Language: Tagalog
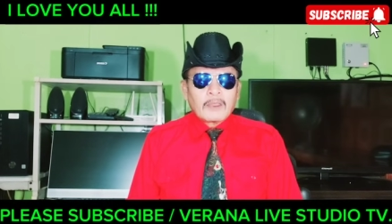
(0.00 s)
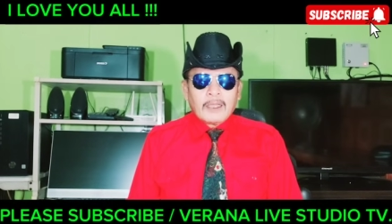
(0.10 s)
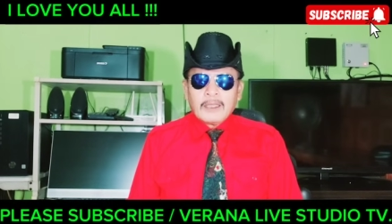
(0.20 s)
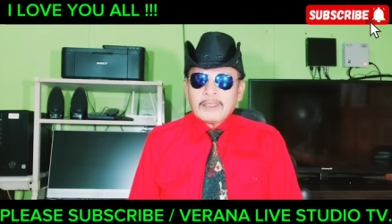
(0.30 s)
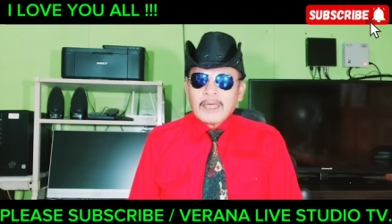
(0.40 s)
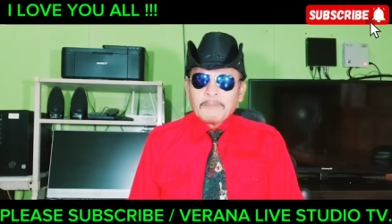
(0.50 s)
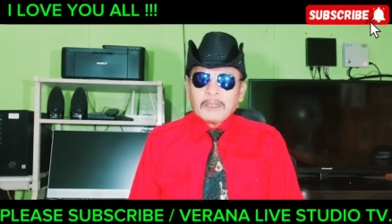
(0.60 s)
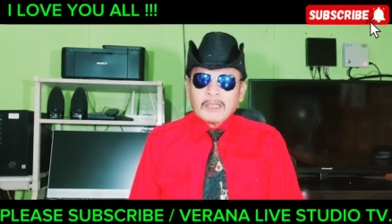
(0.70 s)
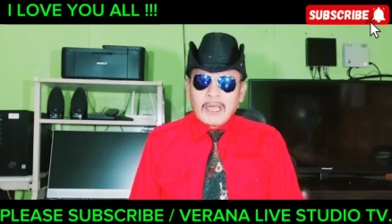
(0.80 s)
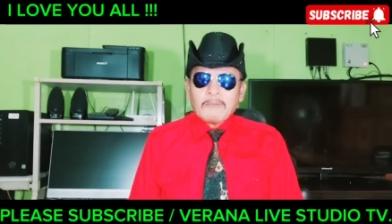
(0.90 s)
Kaya
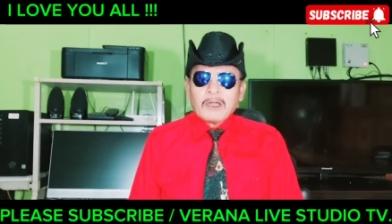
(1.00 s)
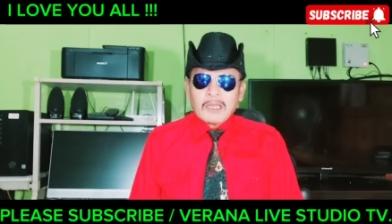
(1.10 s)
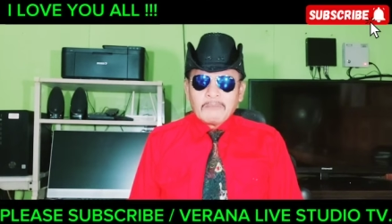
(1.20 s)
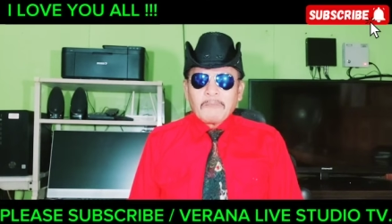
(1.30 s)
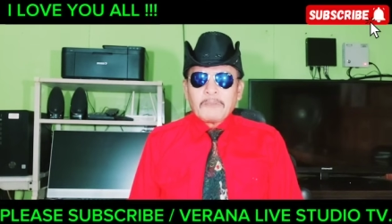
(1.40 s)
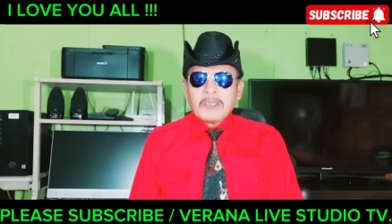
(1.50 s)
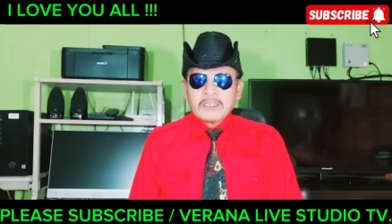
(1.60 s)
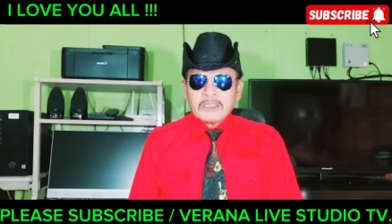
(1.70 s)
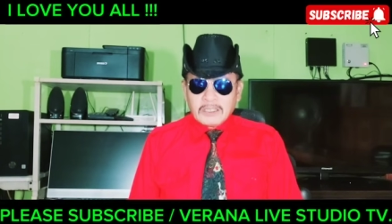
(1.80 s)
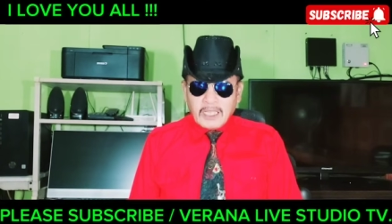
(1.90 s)
dapat lamang na
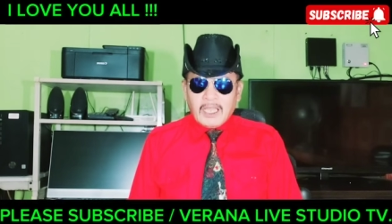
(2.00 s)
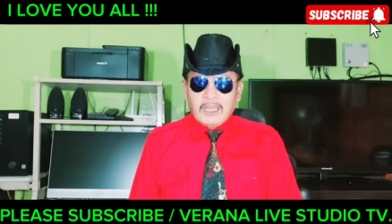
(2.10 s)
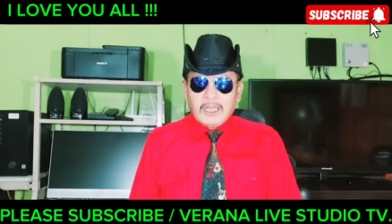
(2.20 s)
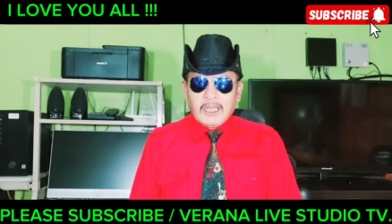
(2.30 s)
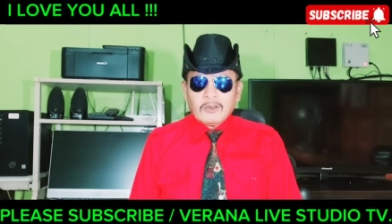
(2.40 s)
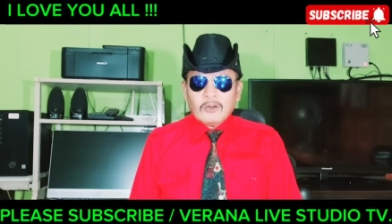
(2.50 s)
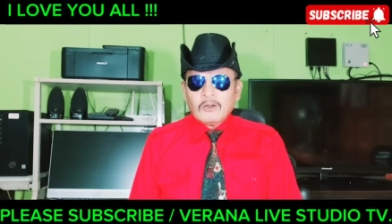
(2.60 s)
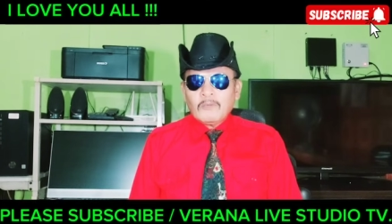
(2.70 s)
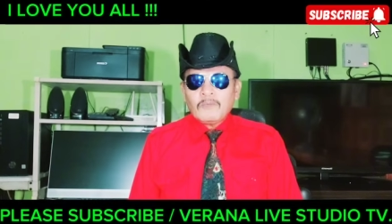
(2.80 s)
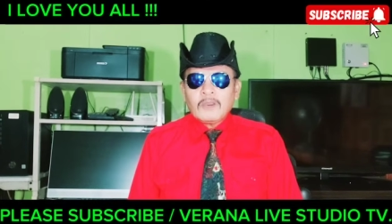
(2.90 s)
mapiste na
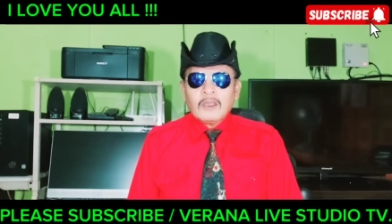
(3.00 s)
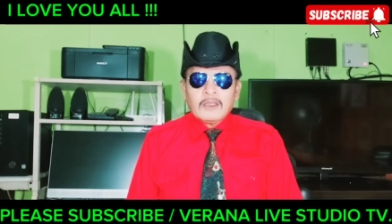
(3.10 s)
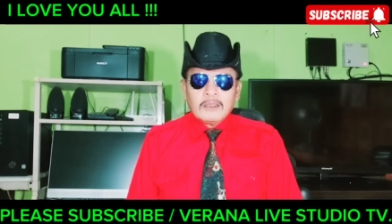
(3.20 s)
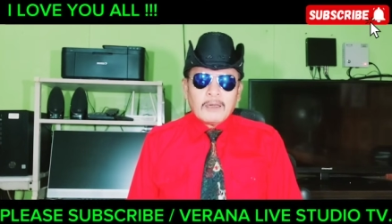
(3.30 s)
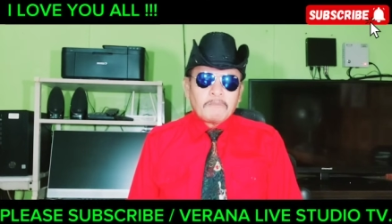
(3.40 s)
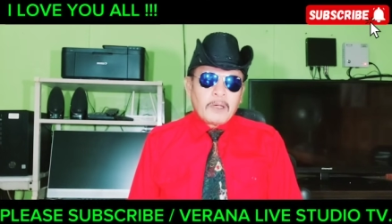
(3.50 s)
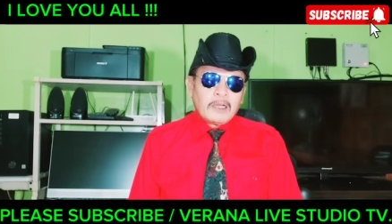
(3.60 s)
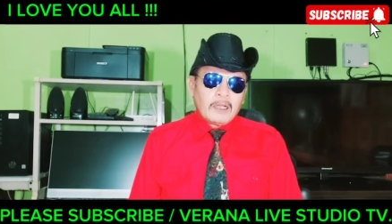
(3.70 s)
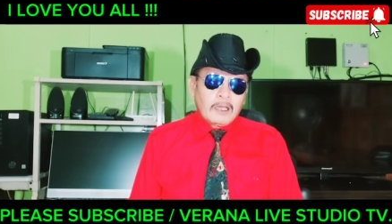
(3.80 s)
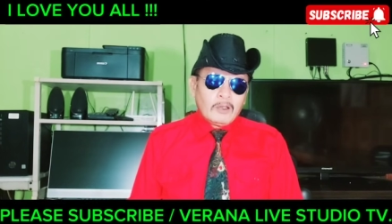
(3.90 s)
kayo na
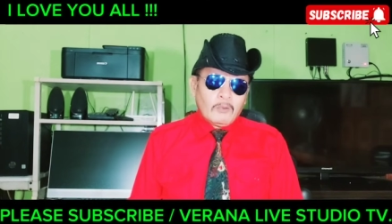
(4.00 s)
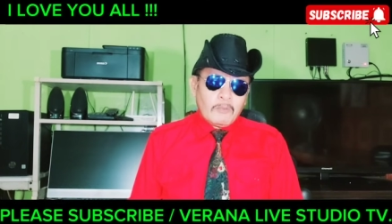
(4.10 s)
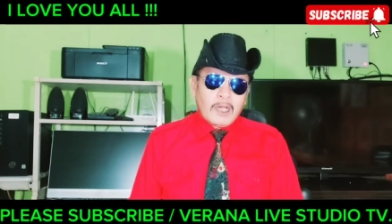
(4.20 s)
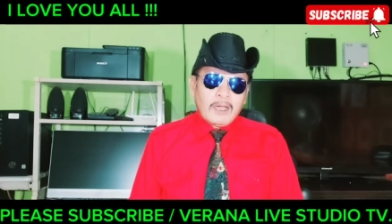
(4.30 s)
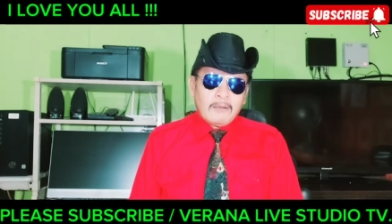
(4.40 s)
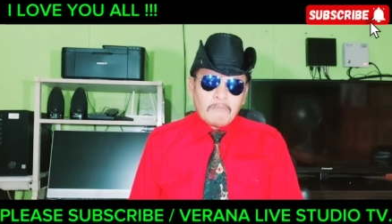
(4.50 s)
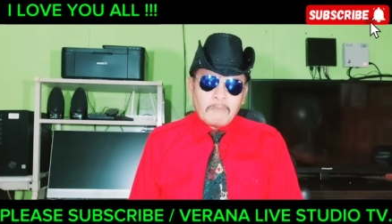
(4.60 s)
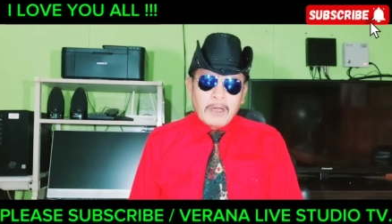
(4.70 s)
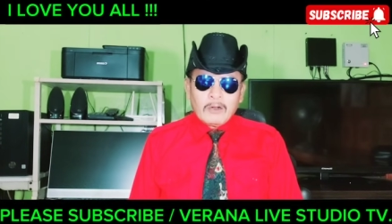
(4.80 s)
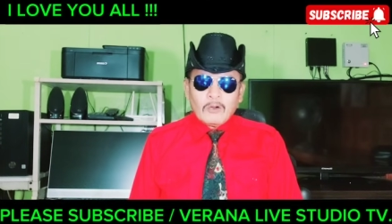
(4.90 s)
para kayong mga
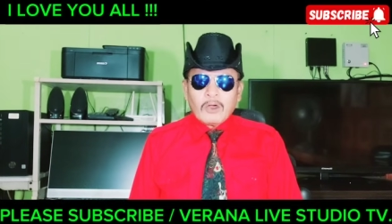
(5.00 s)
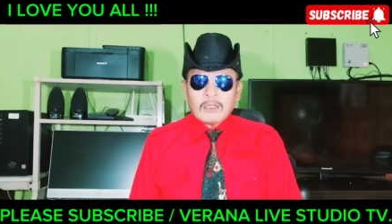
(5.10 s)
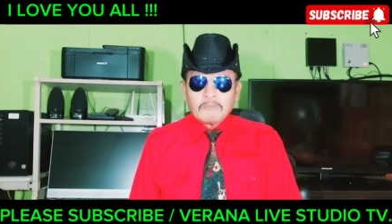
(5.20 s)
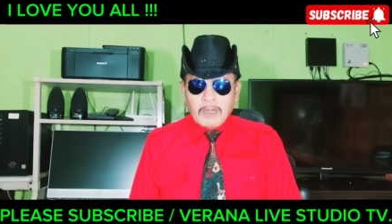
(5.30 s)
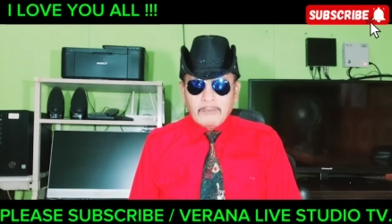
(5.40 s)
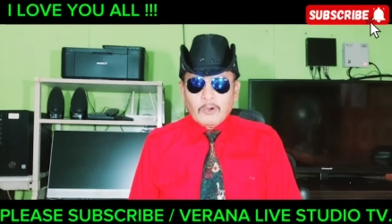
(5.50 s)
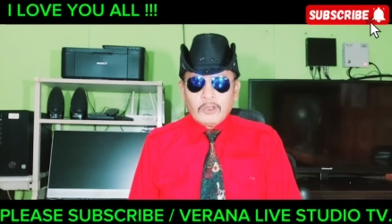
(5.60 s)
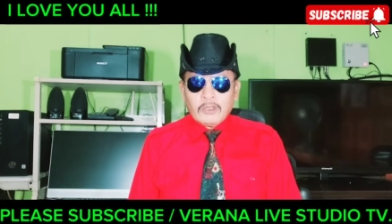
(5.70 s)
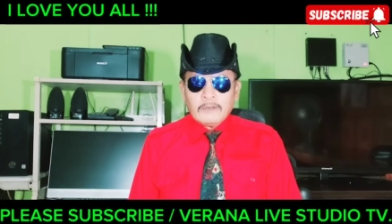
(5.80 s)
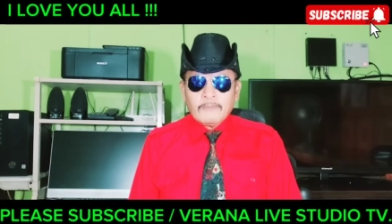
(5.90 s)
manok at
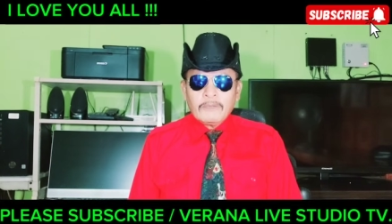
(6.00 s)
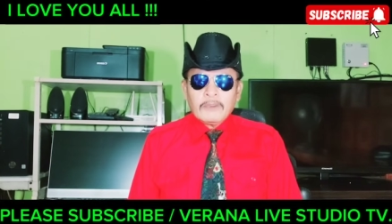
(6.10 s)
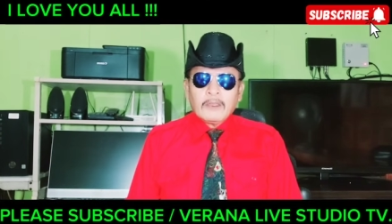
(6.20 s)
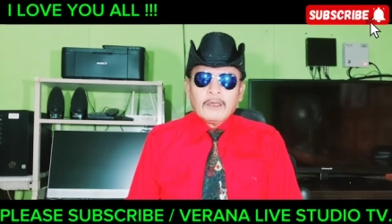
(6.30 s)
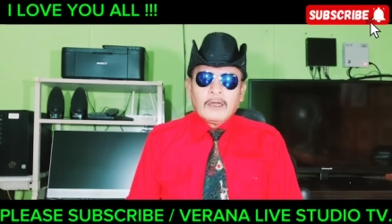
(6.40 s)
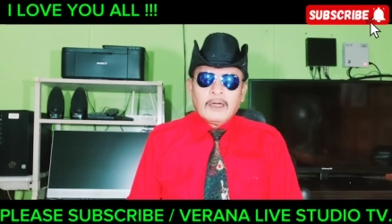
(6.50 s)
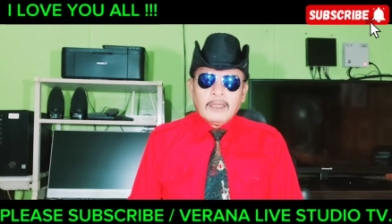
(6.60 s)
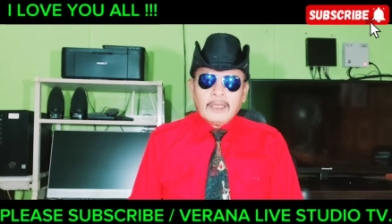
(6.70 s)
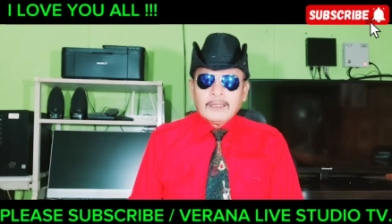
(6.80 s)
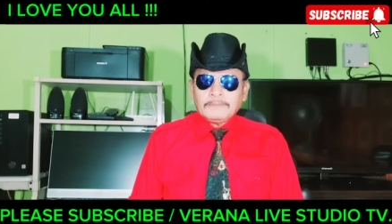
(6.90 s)
baboy.
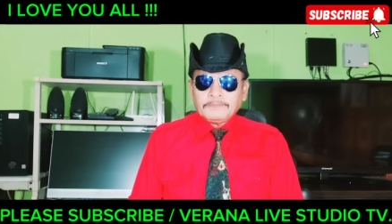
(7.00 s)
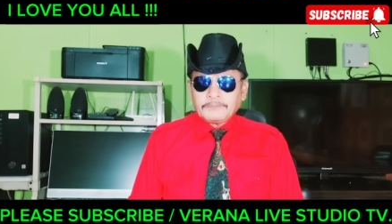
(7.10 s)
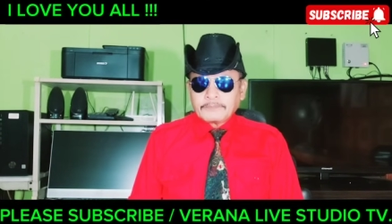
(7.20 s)
Ayan.